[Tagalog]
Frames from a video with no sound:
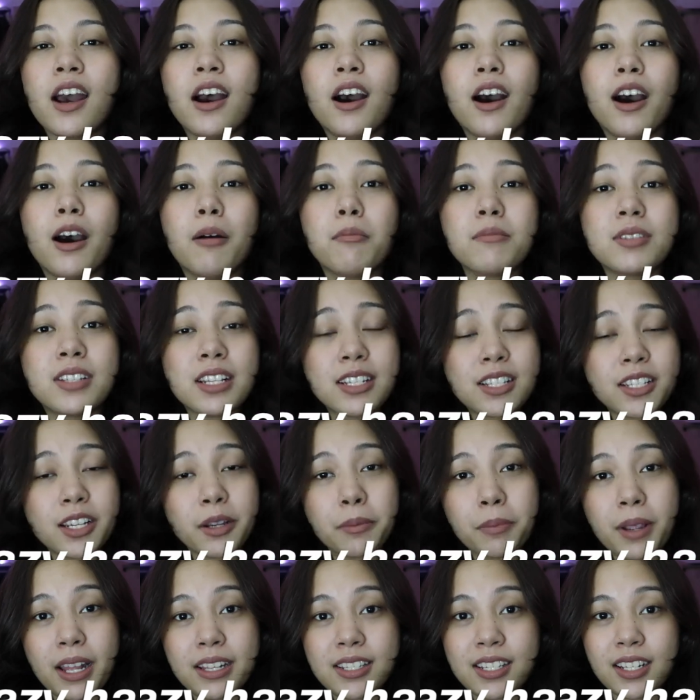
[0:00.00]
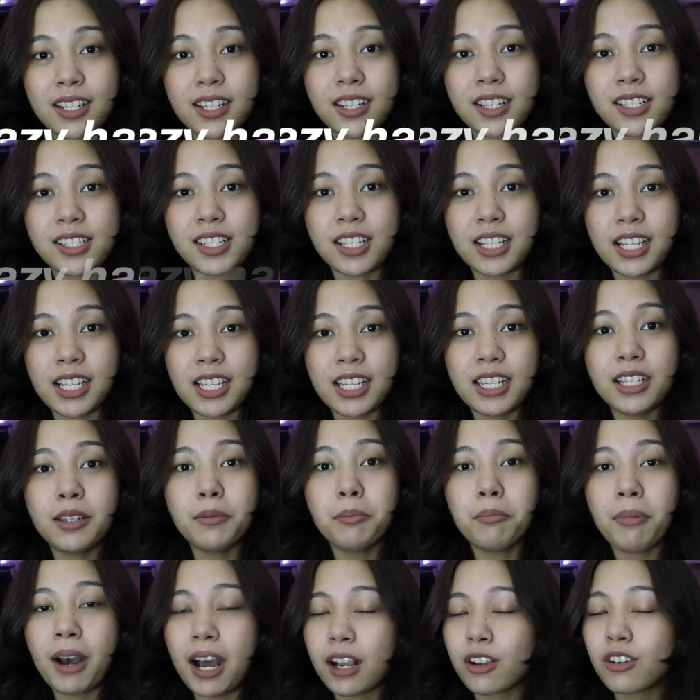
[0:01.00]
um, sister brand sila ng Shein,
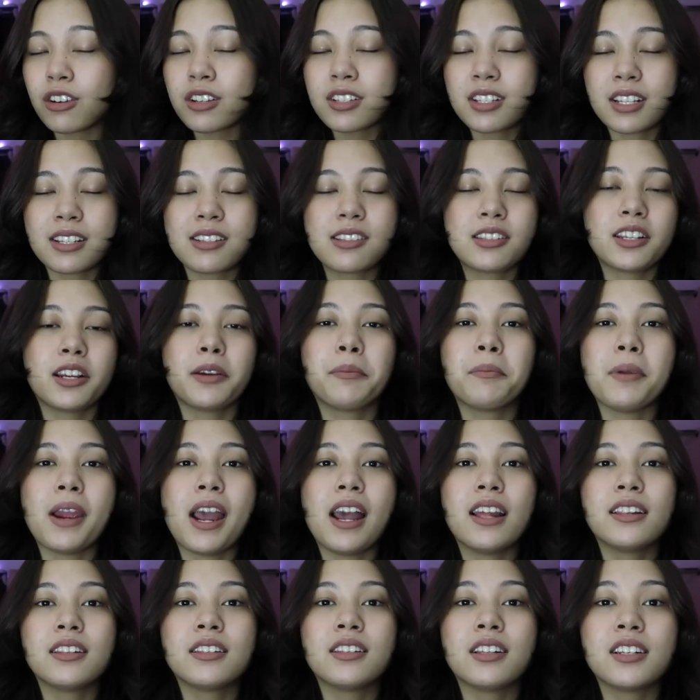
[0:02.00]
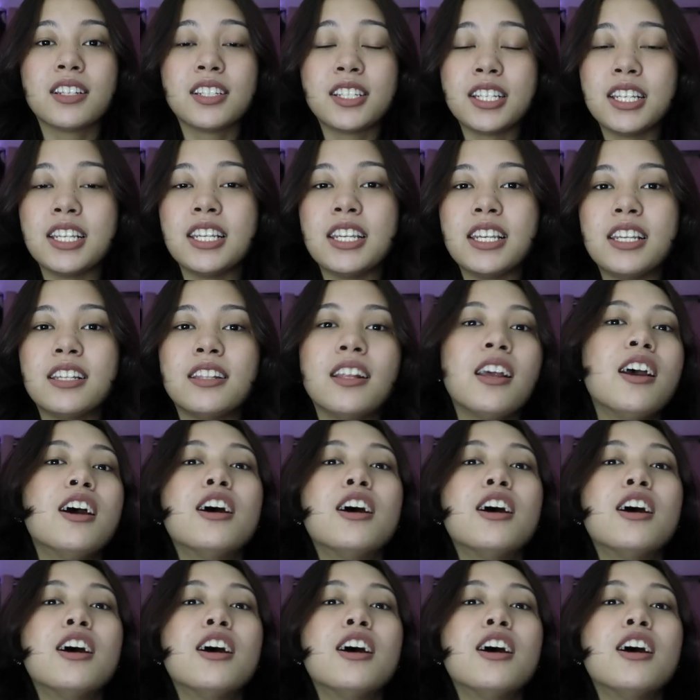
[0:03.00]
bagong sister brand ng Shein.